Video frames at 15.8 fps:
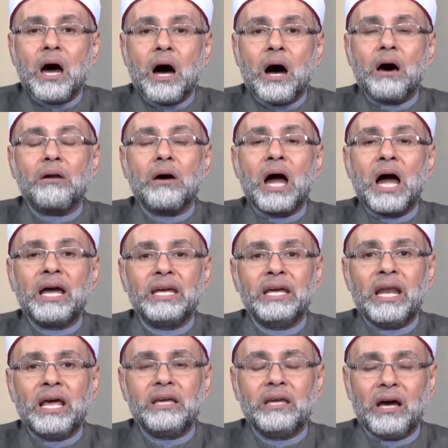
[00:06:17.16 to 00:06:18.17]
هرع
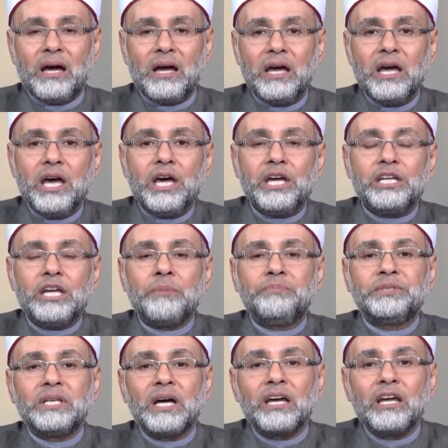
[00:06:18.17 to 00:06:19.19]
إليها
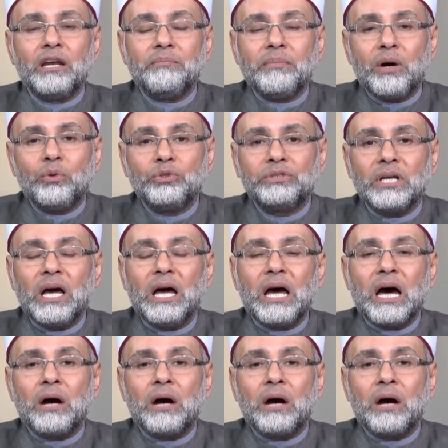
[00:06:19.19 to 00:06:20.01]
يبتغي الموت